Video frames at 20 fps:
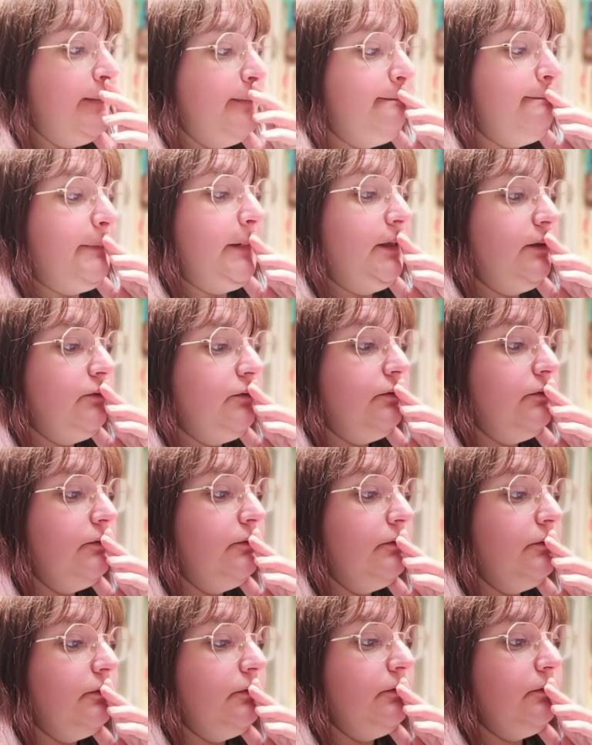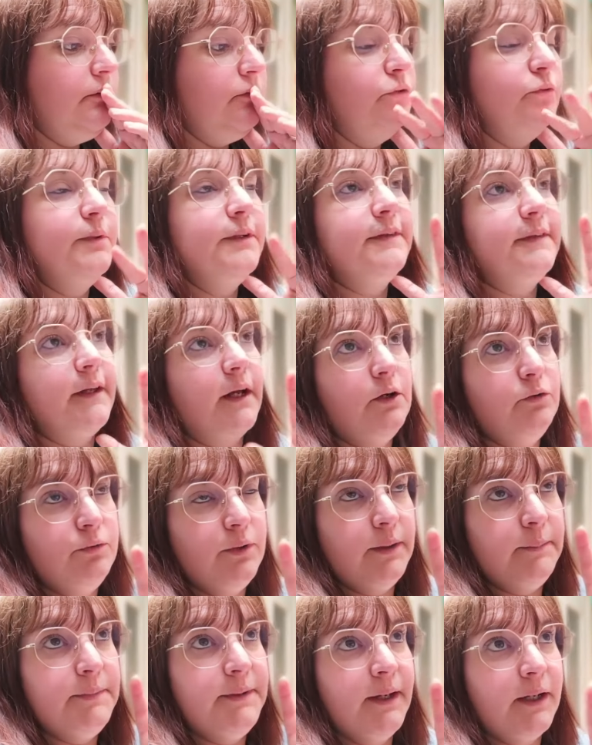Mais euh, le médecin lui
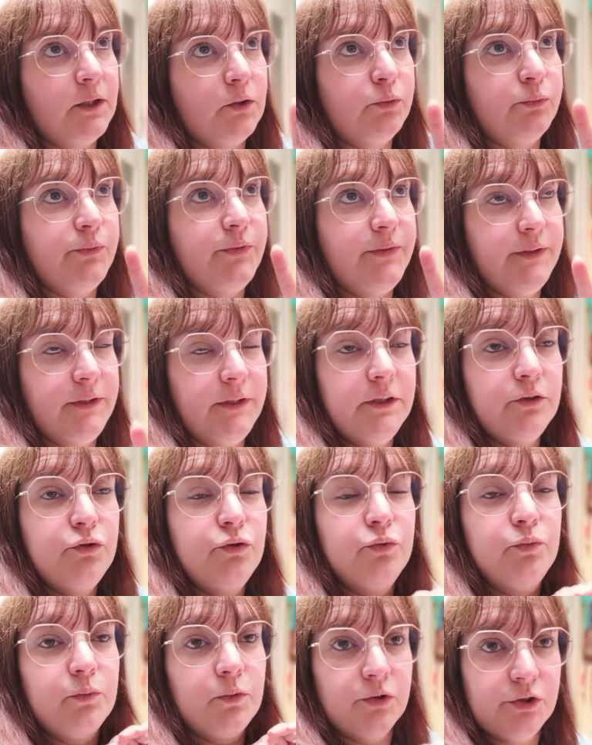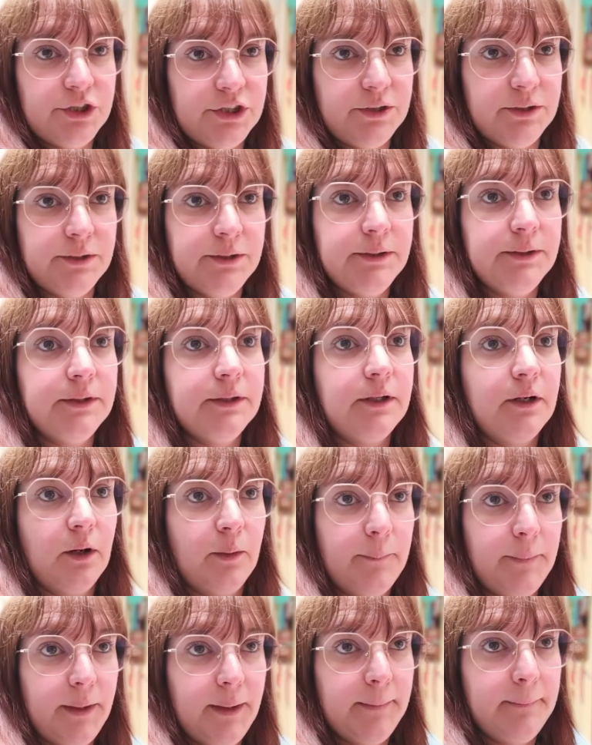a bien conseillé de manger quand
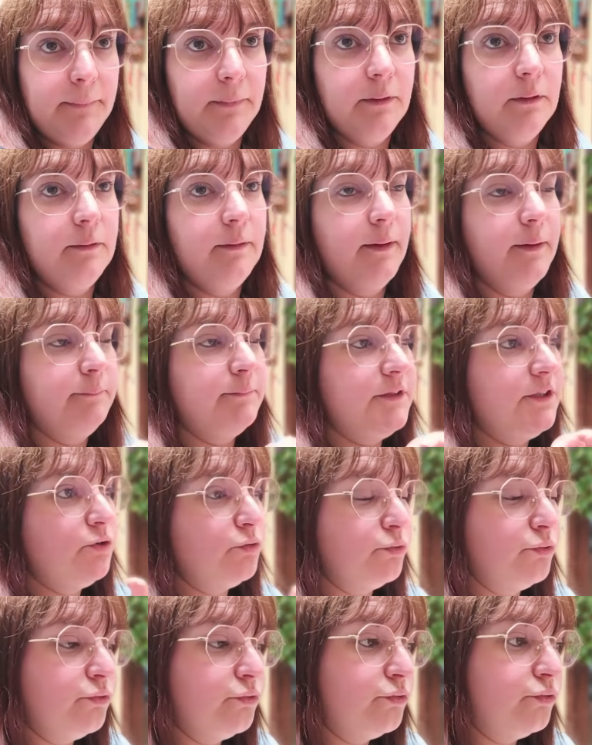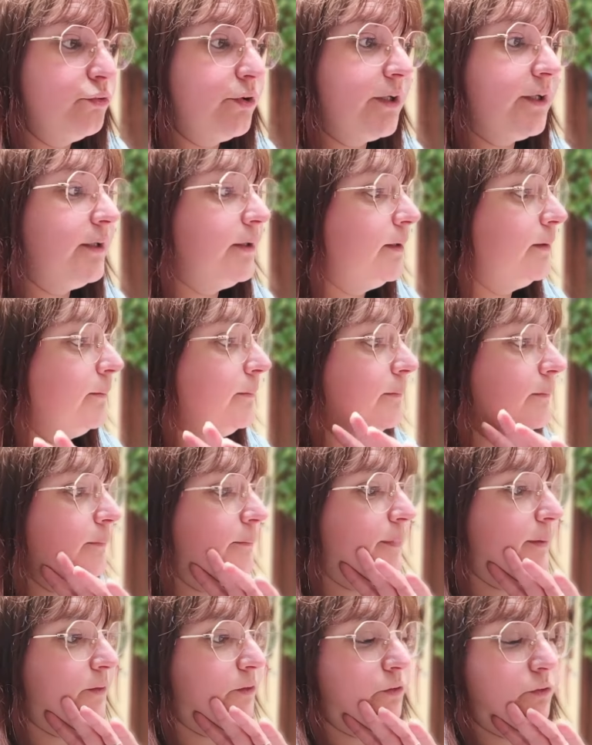même euh, un petit truc sucré
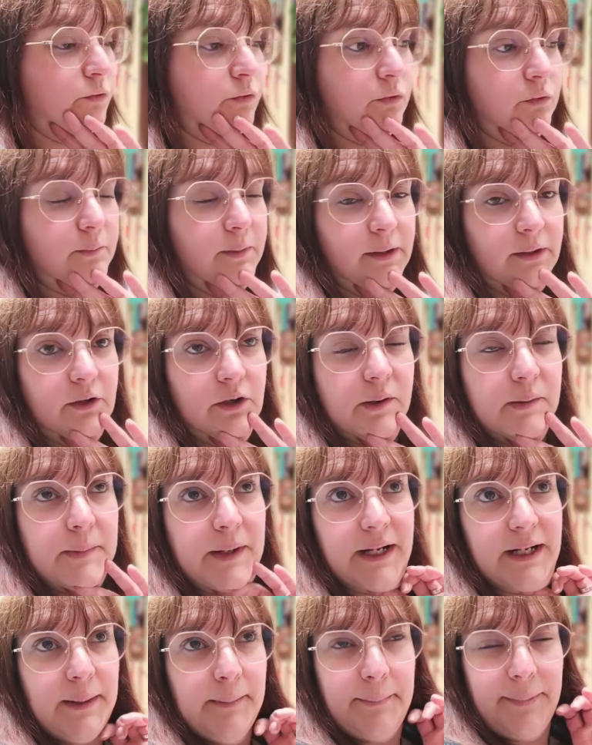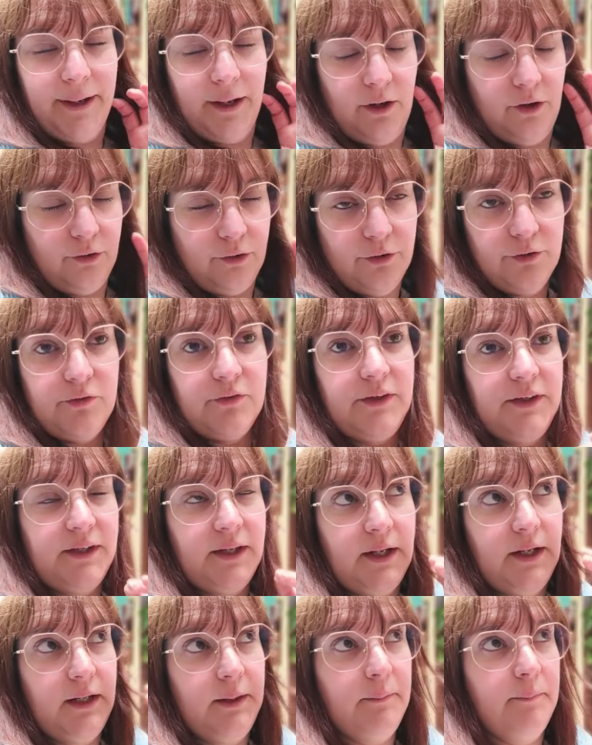parce que bah, comme elle n'est pas grosse et
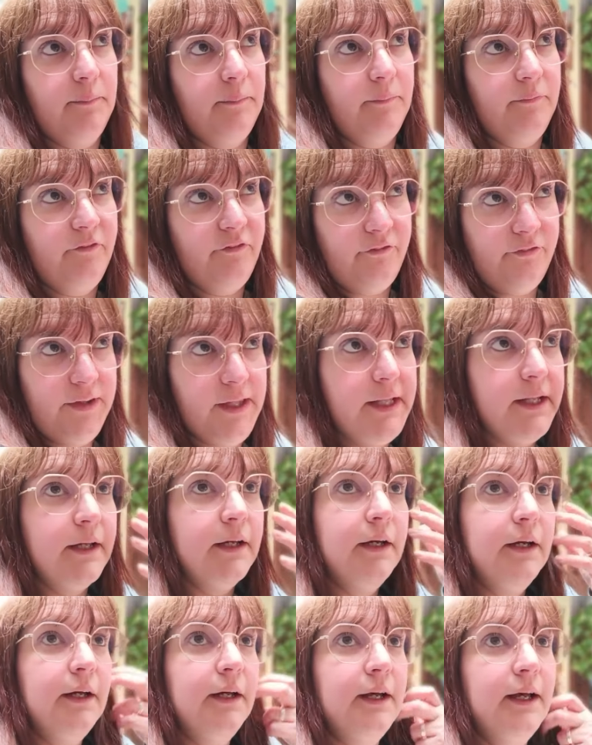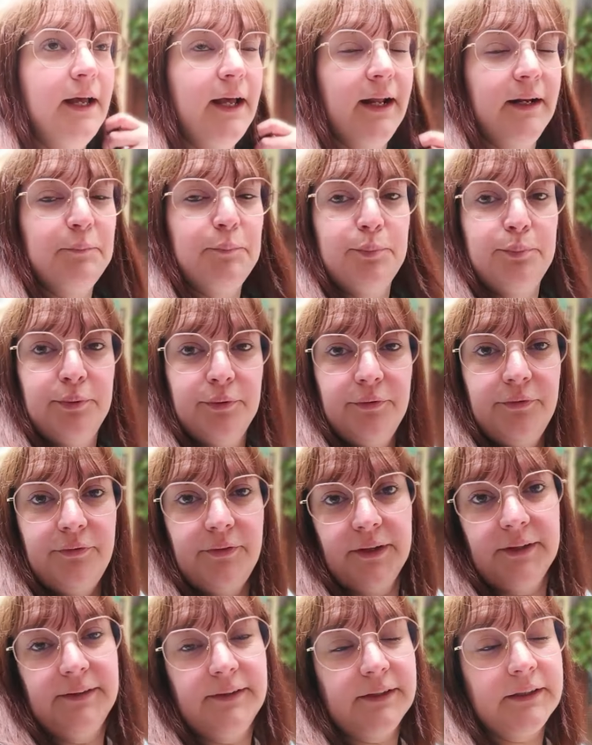qu'elle est fine, elle peut
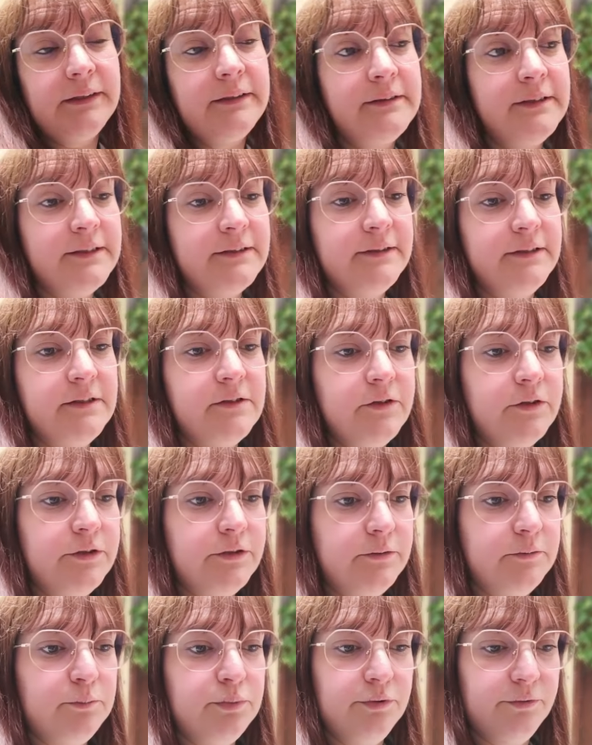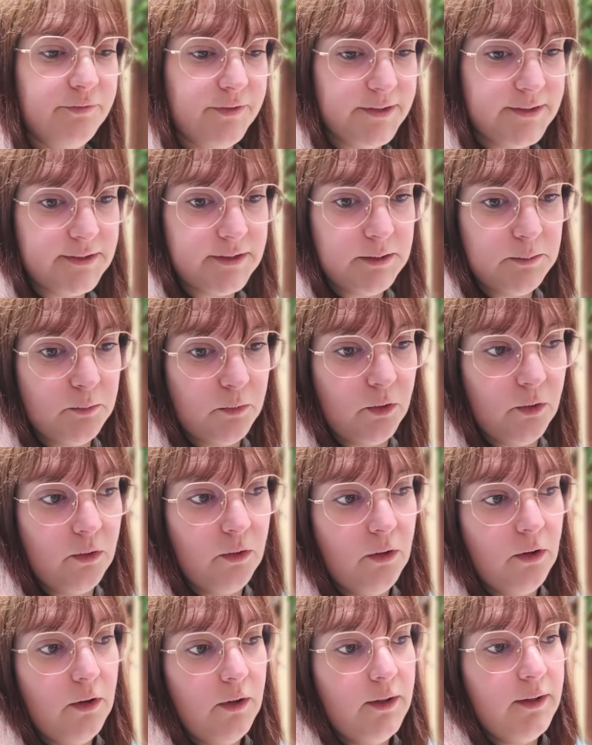faire des crises d'acétone plus facilement
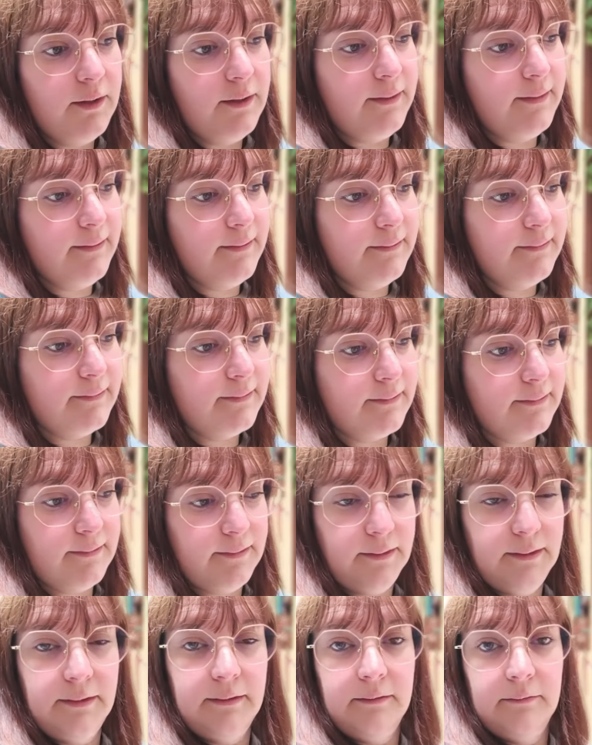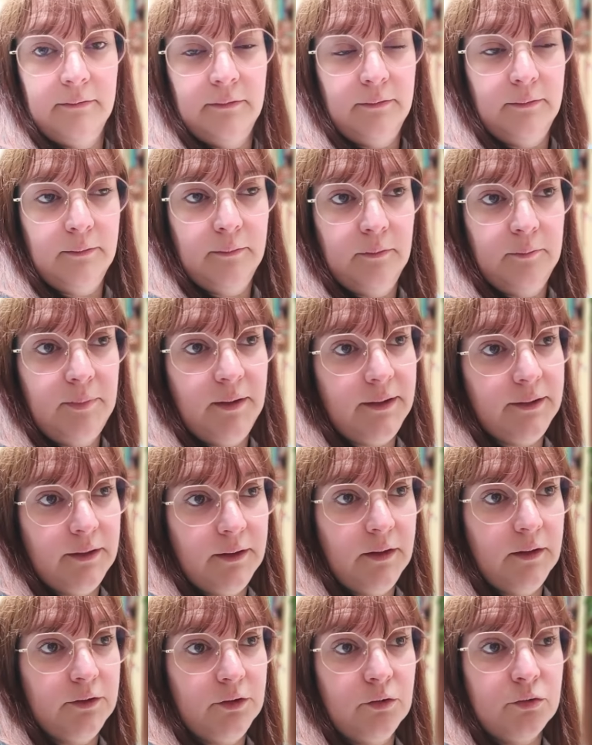et c'est euh,
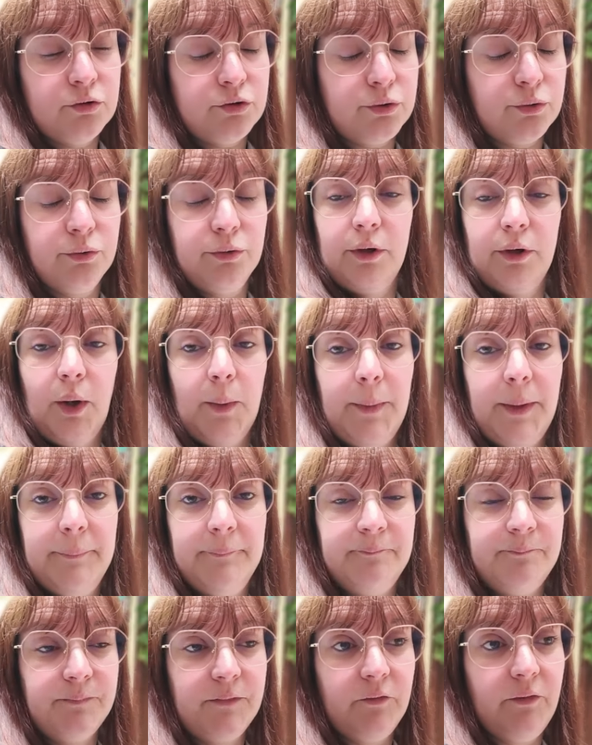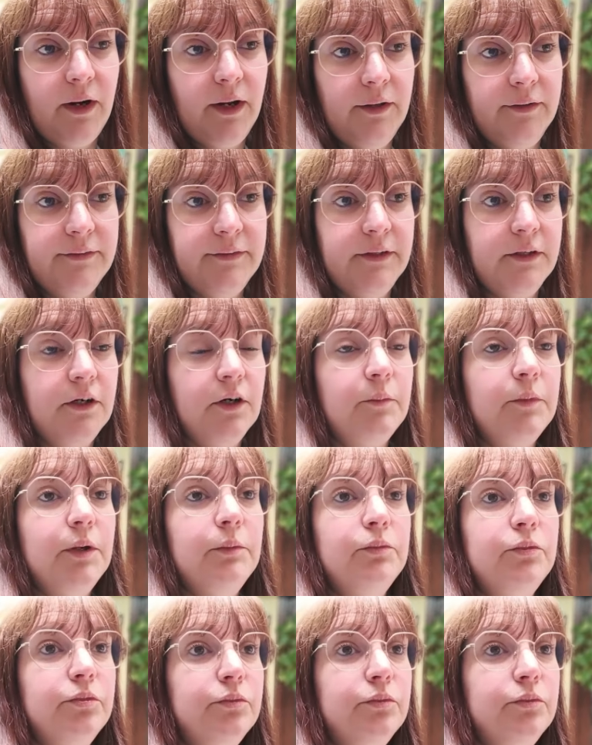ben, dangereux quand même. Voilà, c'est quand même une